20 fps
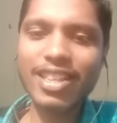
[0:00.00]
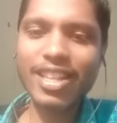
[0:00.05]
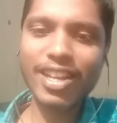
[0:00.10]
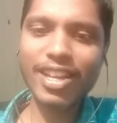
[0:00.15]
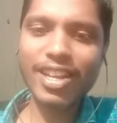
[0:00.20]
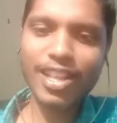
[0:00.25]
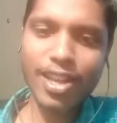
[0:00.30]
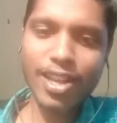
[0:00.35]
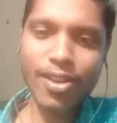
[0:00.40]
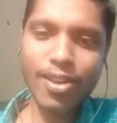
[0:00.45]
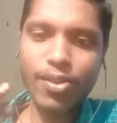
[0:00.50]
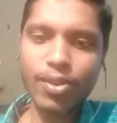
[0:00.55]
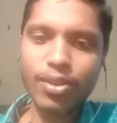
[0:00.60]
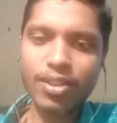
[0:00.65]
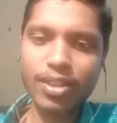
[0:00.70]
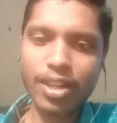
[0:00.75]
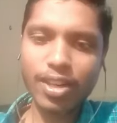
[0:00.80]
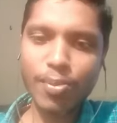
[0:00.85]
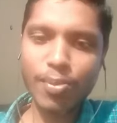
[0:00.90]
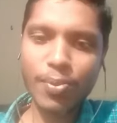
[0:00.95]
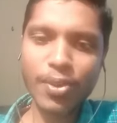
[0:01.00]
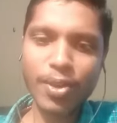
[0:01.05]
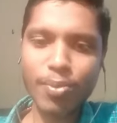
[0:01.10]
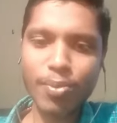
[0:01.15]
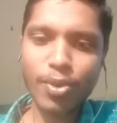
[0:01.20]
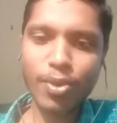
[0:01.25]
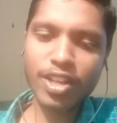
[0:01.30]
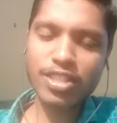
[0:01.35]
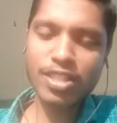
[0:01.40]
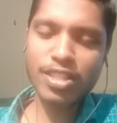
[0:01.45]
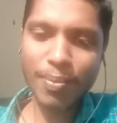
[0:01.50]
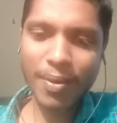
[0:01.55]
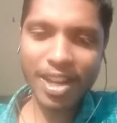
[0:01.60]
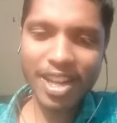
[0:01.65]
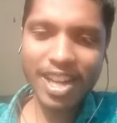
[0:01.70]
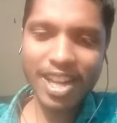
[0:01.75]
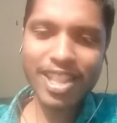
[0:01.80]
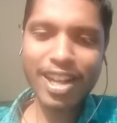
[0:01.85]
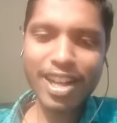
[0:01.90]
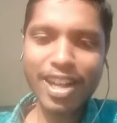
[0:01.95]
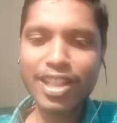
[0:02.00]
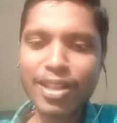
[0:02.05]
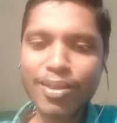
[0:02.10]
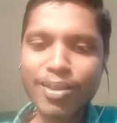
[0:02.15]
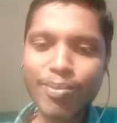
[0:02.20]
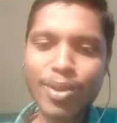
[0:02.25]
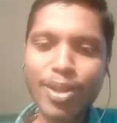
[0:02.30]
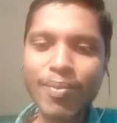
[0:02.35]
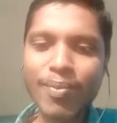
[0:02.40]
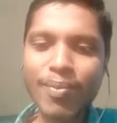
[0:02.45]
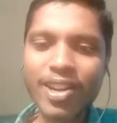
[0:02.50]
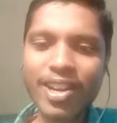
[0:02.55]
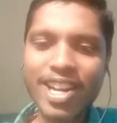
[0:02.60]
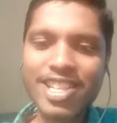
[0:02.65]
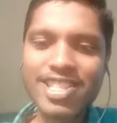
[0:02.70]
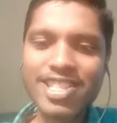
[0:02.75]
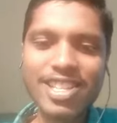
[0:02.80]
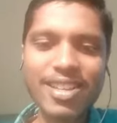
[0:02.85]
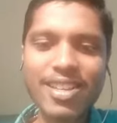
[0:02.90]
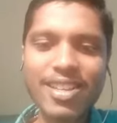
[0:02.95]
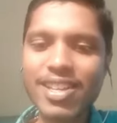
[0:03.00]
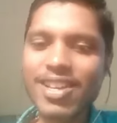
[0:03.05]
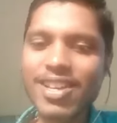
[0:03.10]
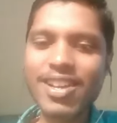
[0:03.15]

தனியாக ஒரு தட்டை போய் முயற்சி பண்ணி தான் கற்றுக்க முடியுமான்னு நினச்சேன்